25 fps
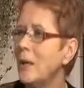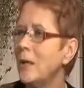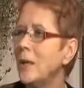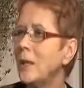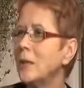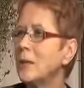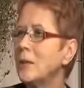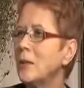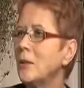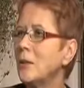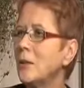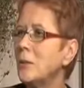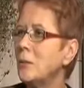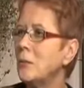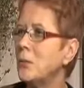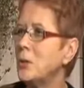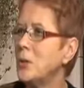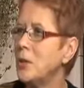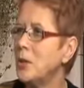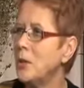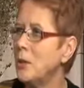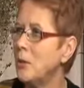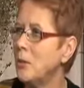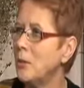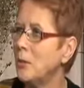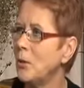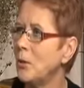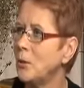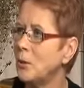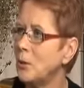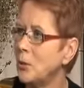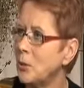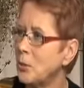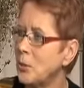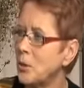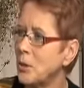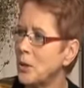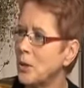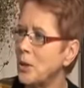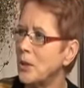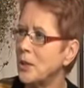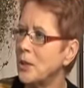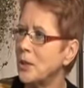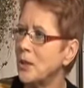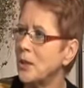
Dlatego musimy odróżnić